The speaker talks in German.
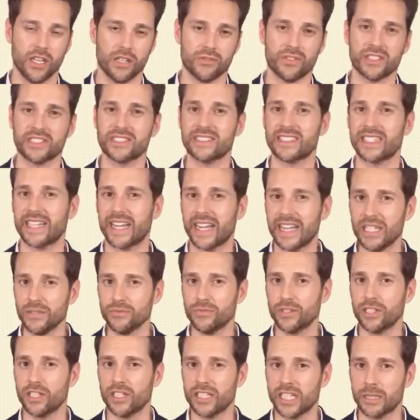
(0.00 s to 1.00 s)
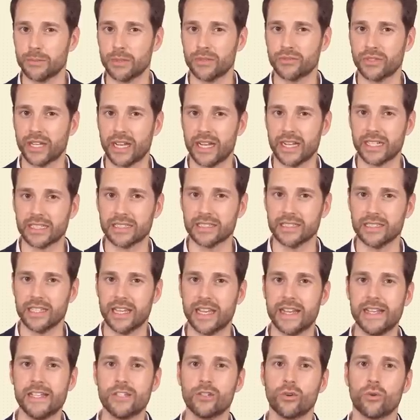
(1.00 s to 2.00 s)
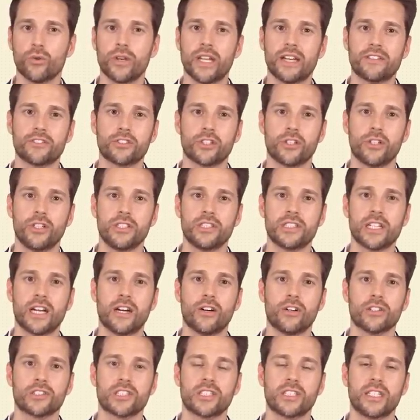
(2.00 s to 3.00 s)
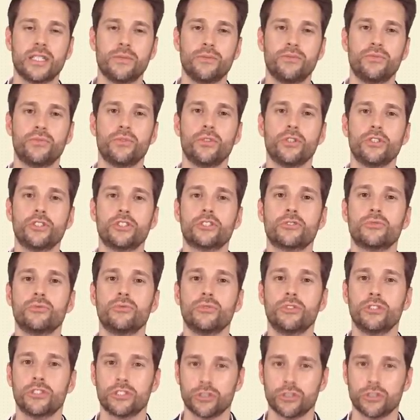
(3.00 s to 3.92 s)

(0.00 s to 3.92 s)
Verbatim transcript: Fast drei Viertel der Befragten hält Olaf Scholz außerdem für zu